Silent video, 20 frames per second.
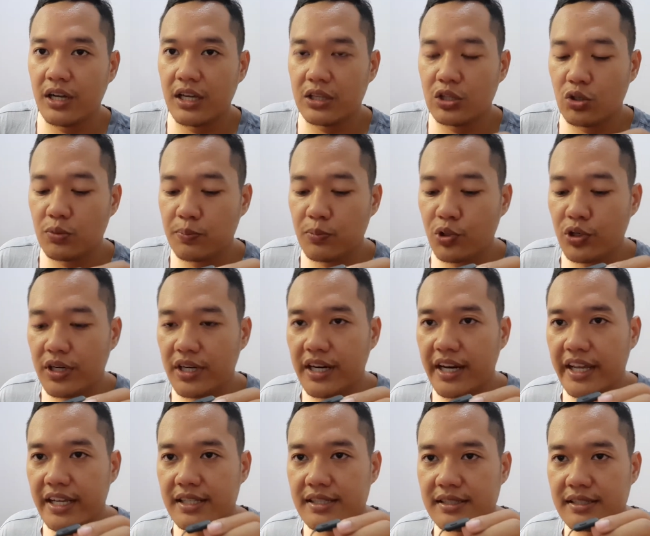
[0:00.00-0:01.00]
ataupun
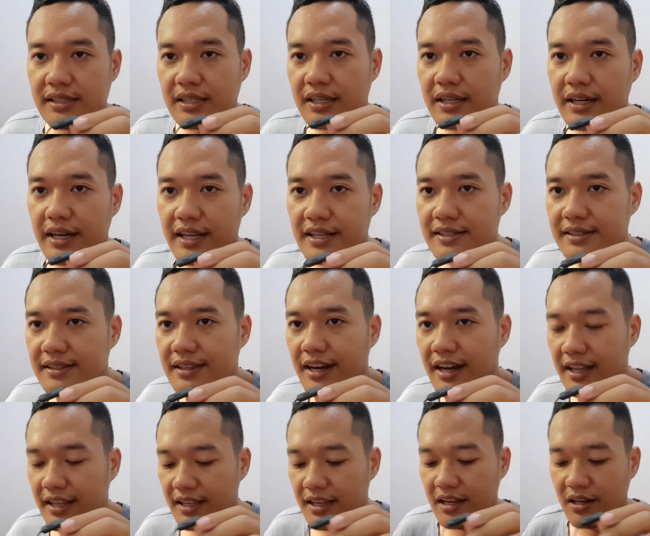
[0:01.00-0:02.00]
next next
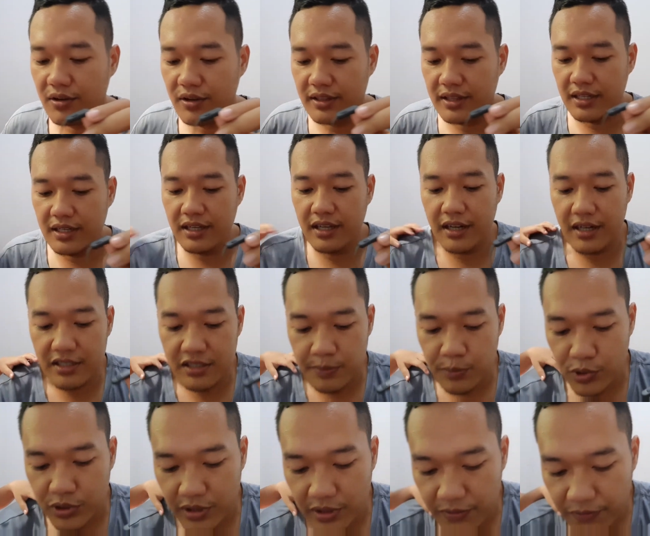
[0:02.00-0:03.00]
track ya kalau kita dengerin
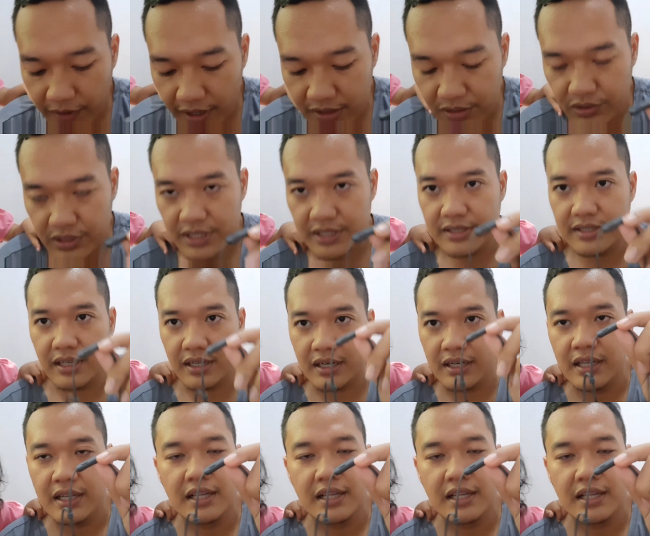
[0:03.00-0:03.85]
Spotify atau Deezer.